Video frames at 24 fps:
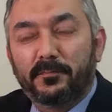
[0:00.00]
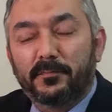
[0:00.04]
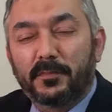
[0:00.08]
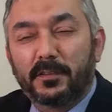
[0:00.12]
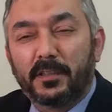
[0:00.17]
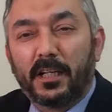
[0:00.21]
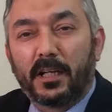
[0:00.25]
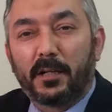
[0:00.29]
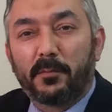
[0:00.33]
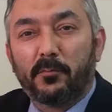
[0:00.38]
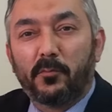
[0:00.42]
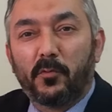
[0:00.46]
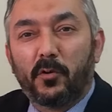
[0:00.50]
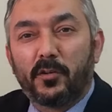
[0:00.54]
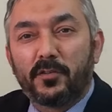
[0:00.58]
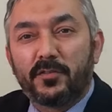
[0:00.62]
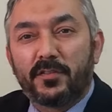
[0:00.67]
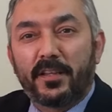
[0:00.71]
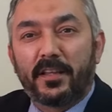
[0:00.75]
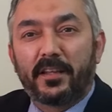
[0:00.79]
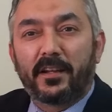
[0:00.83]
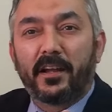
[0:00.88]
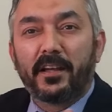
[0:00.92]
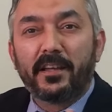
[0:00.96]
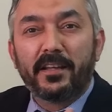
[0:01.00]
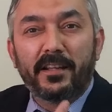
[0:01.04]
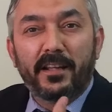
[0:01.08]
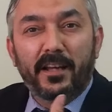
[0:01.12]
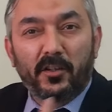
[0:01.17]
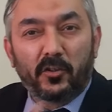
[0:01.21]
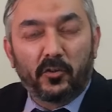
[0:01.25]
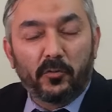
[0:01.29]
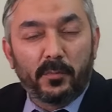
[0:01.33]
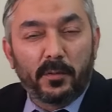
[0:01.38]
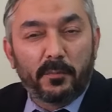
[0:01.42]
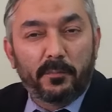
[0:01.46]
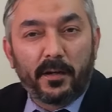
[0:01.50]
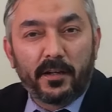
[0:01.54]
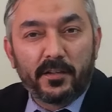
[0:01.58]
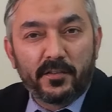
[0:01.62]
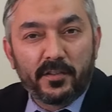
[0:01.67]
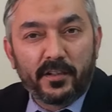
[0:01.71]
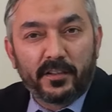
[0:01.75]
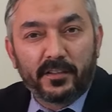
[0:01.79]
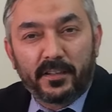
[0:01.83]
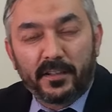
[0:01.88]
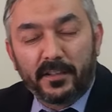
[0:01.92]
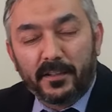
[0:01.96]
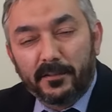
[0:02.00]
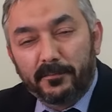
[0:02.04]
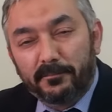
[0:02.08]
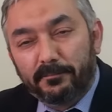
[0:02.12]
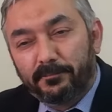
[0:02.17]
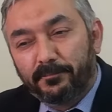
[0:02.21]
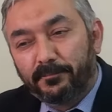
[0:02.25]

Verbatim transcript: गर्म और सहराई इलाकों में पाई जाती है